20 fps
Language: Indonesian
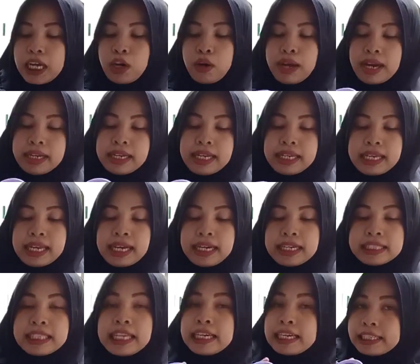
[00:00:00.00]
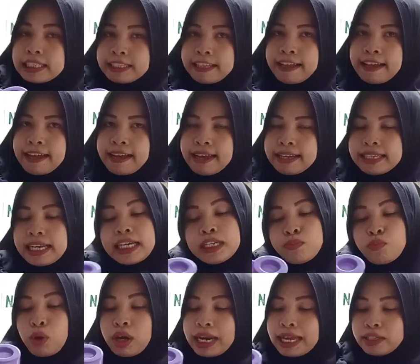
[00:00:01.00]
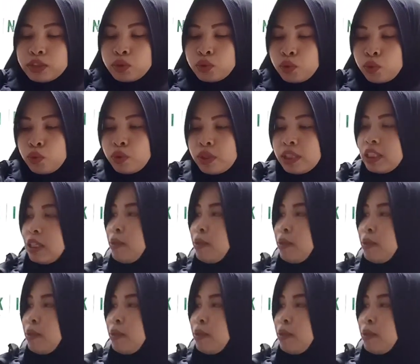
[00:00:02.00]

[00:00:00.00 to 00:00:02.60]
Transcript: kalau ada yang retak-retak jangan buang langsung